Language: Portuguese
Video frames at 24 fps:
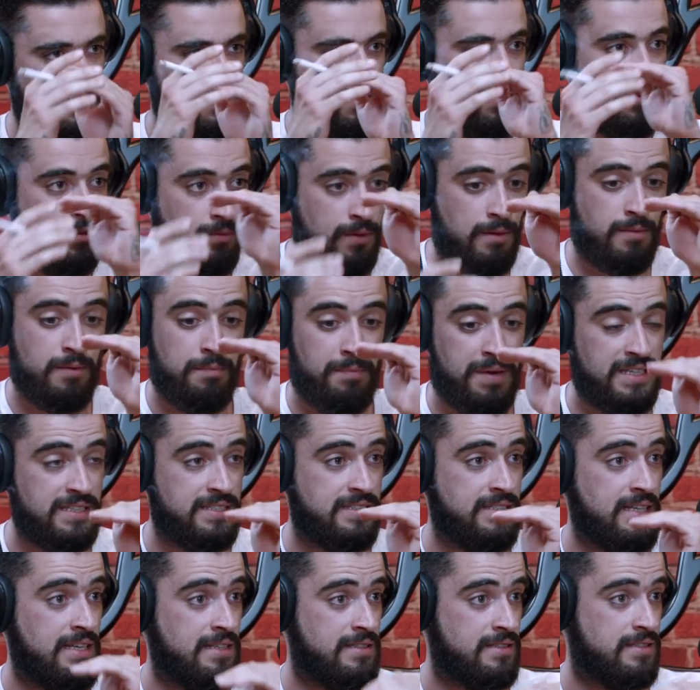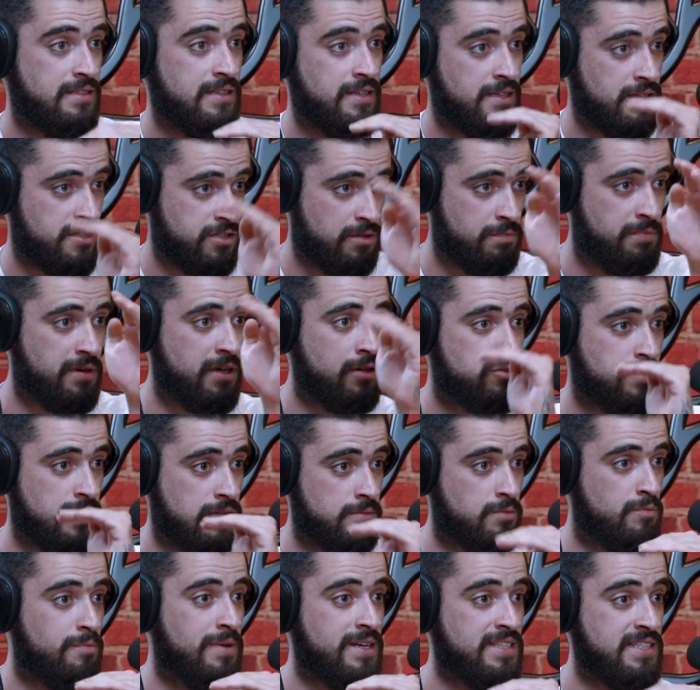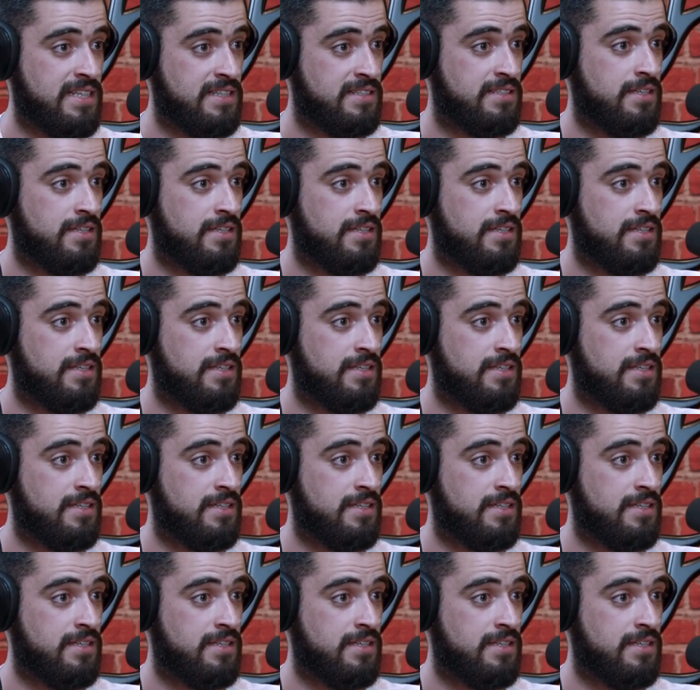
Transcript: Que levava para aí 7, aqueles aparelhos que levam para aí 7